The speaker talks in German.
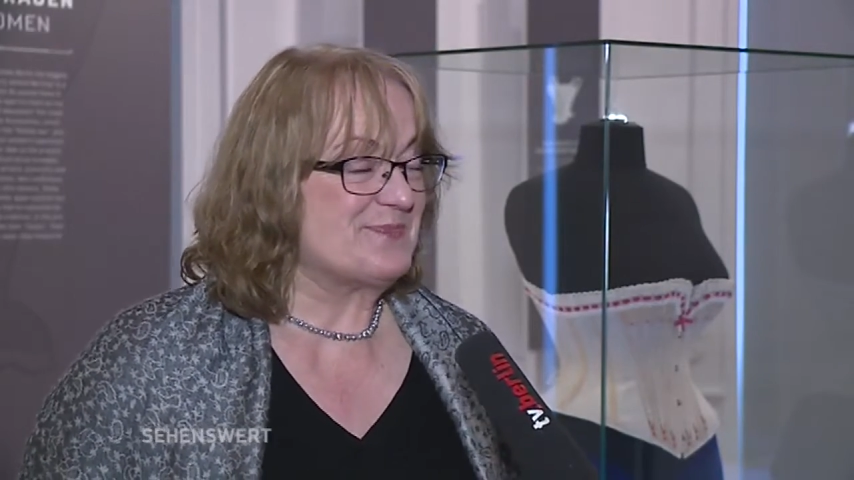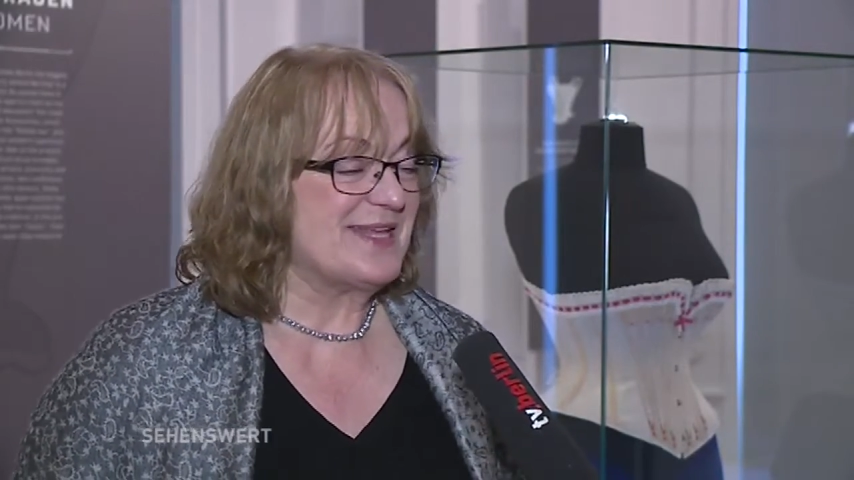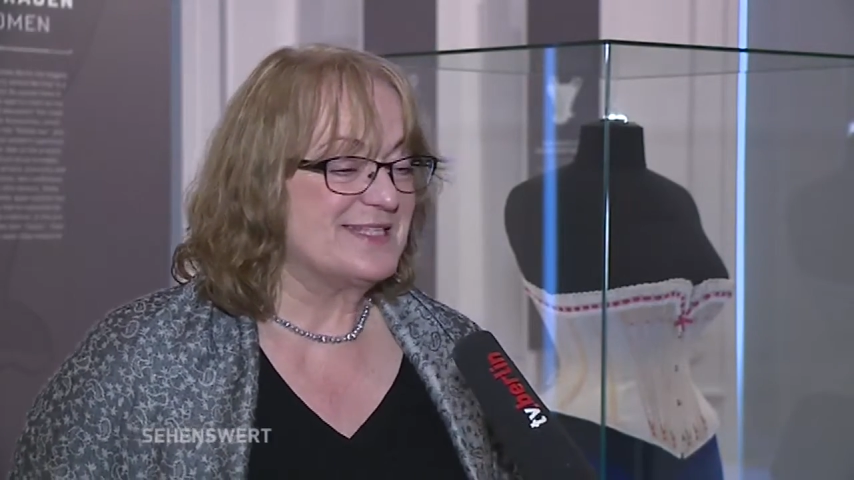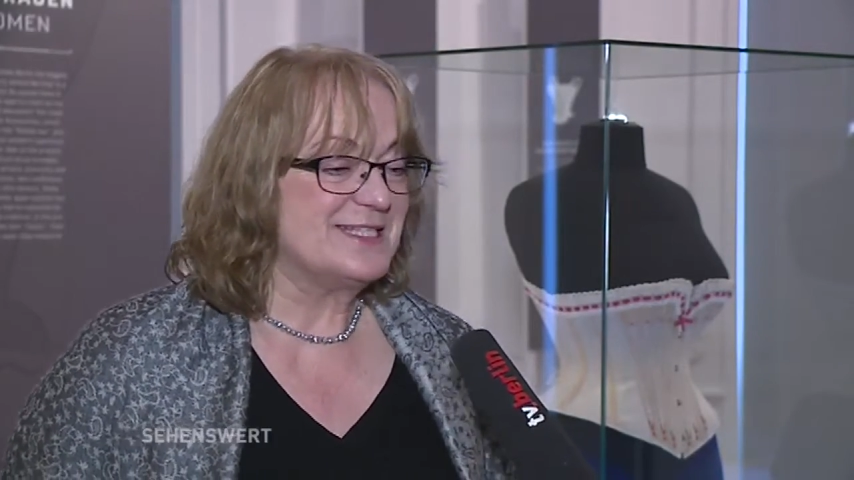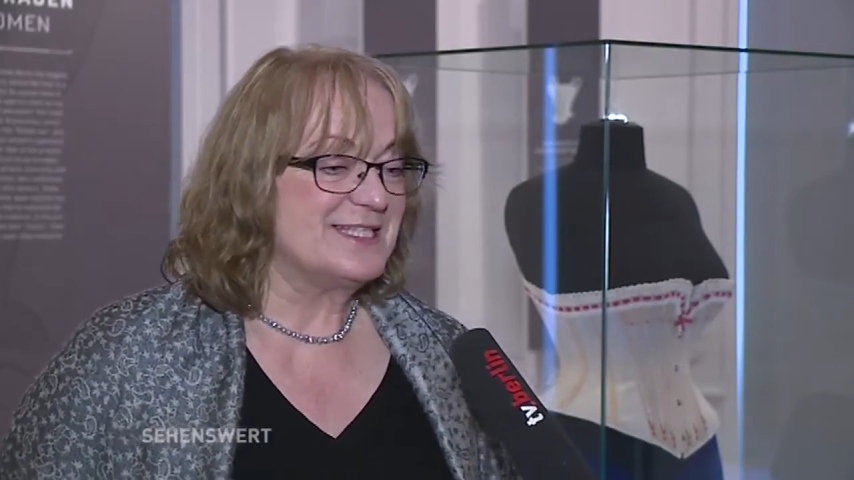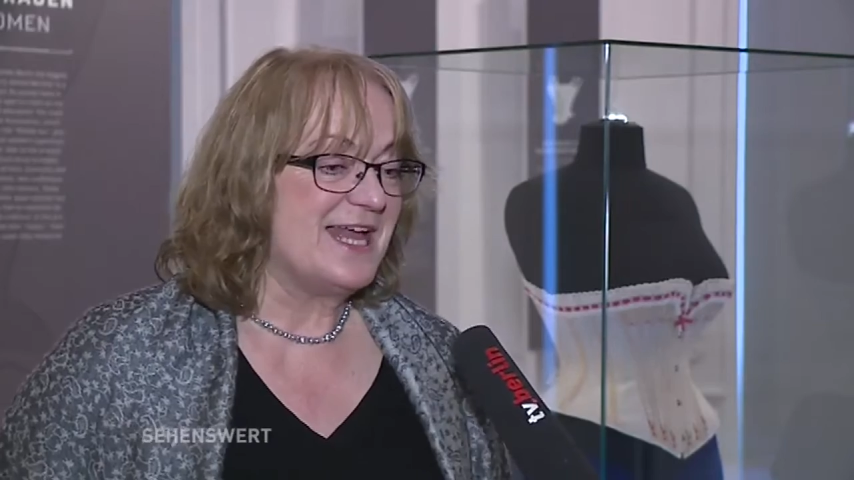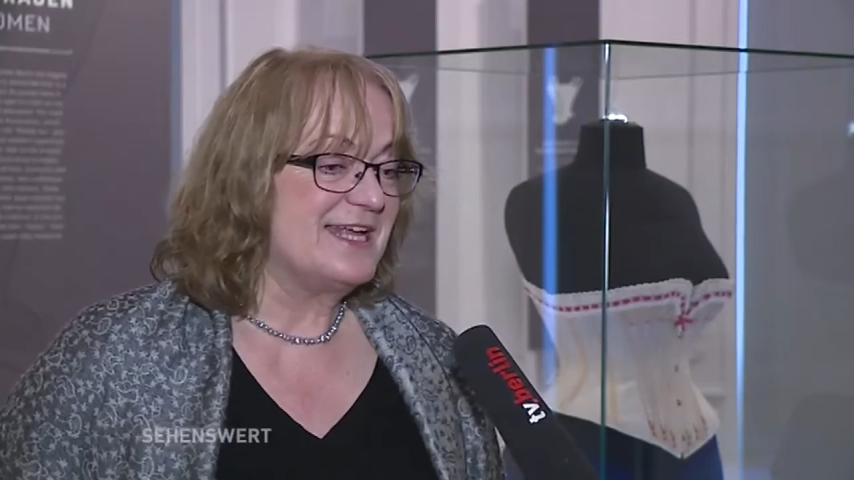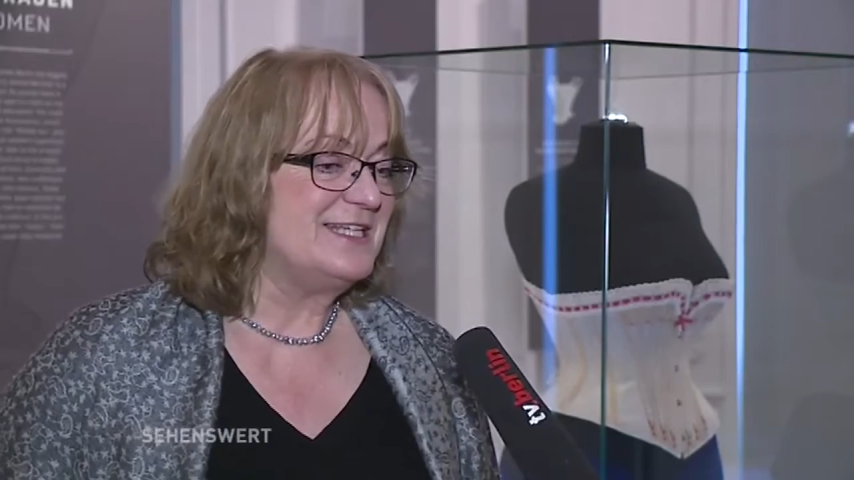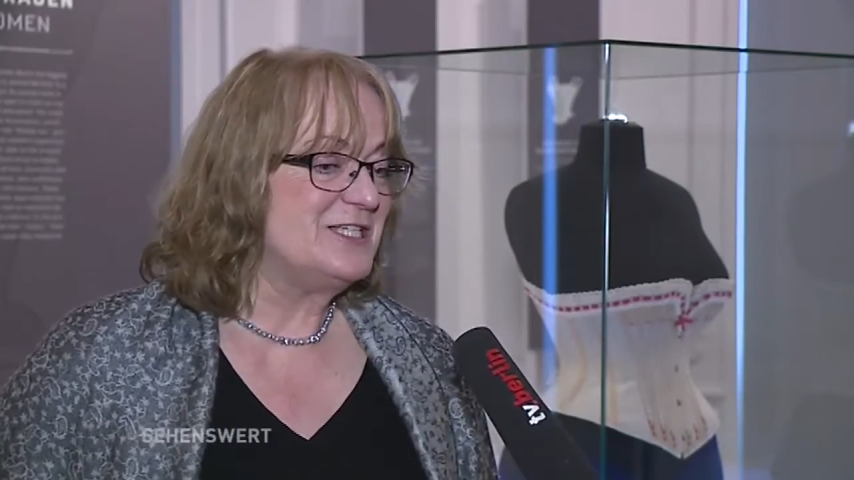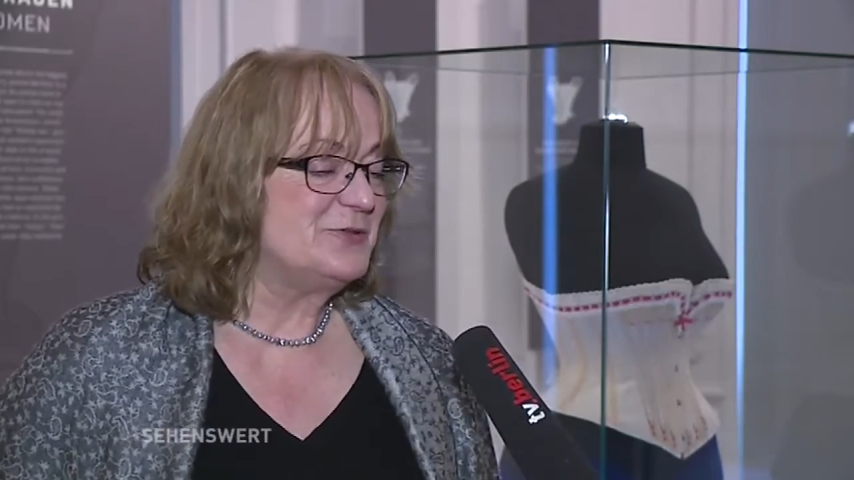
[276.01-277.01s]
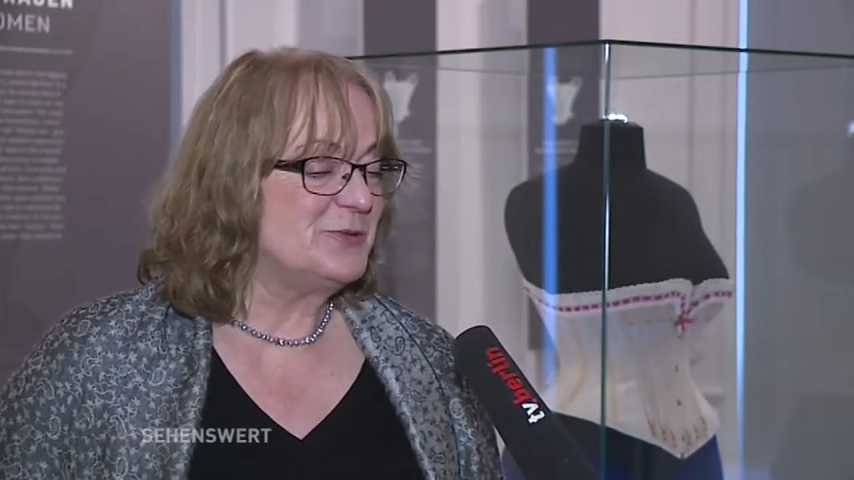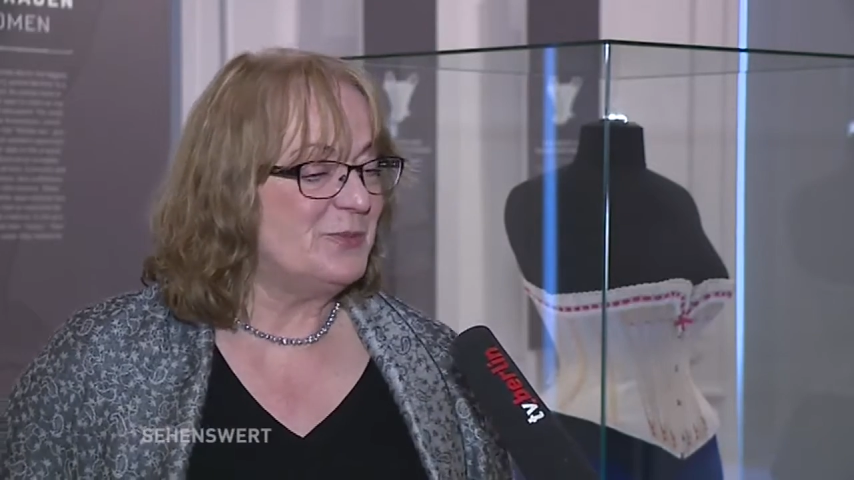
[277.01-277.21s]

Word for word: das ist eigentlich so